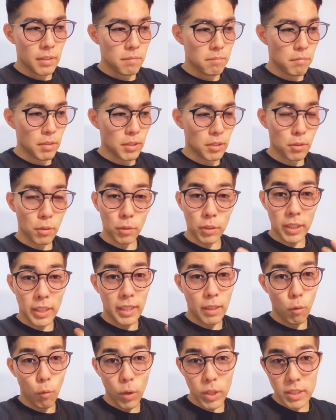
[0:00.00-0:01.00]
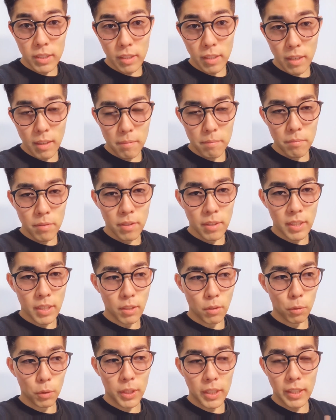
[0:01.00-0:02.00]
pues no tienen WhatsApp y
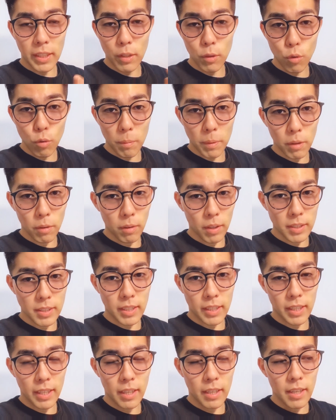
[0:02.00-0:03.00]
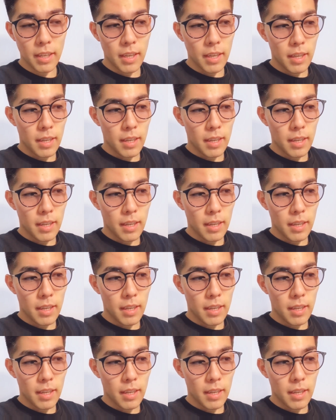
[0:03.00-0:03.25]
no tienen número, así que